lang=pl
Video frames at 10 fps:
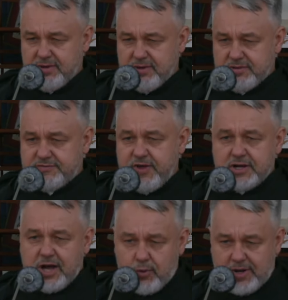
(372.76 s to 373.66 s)
To jest
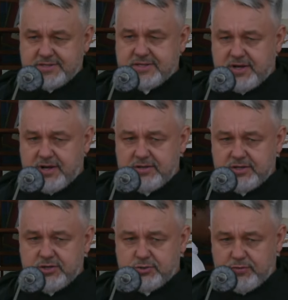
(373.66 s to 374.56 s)
wielka łaska,
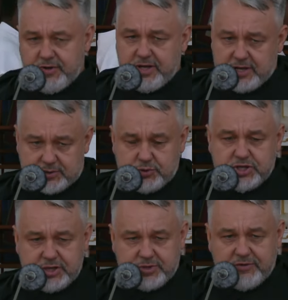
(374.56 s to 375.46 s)
jeśli człowiek, jak
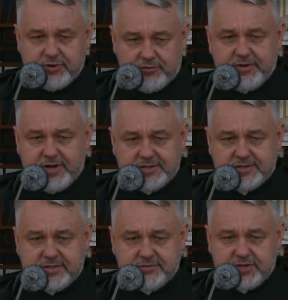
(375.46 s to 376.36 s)
słyszeliśmy tutaj w
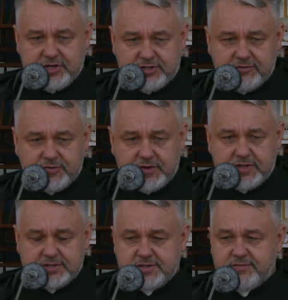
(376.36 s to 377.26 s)
konferencji, wcześniej w
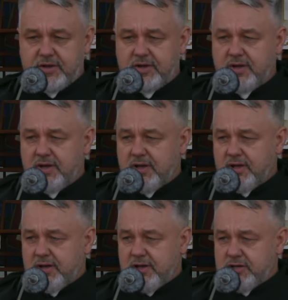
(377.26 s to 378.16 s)
świadectwie,
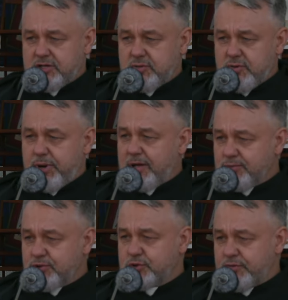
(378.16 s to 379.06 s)
E, jeśli Pan
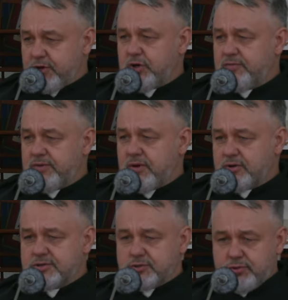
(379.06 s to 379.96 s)
Bóg człowiekowi
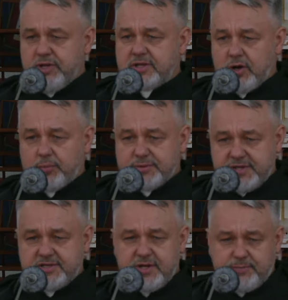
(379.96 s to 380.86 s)
odsunie te
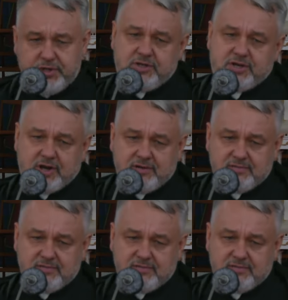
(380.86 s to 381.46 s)
obsesje picia,